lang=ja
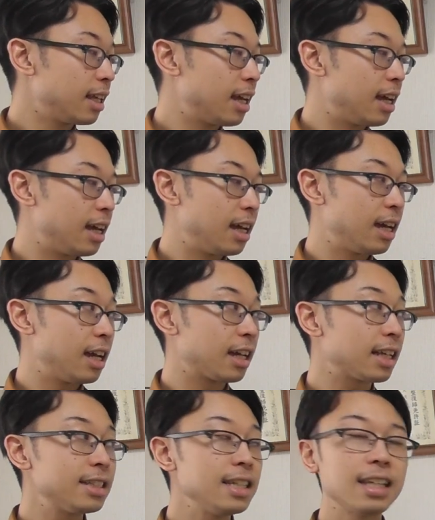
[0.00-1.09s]
え
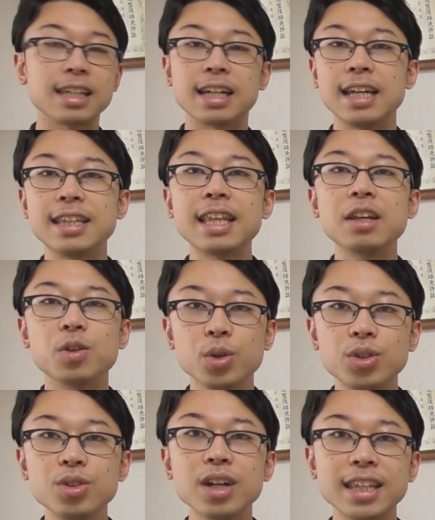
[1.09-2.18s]
血液がいってる
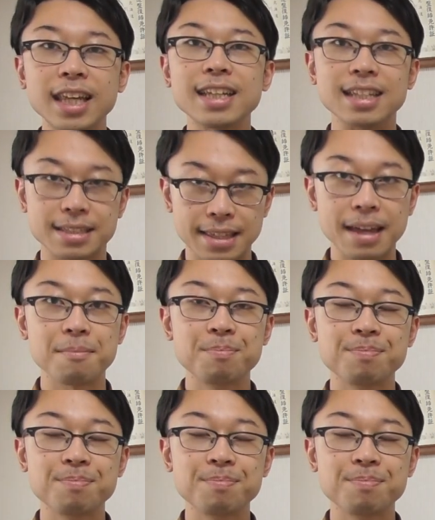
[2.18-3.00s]
余裕がないんですね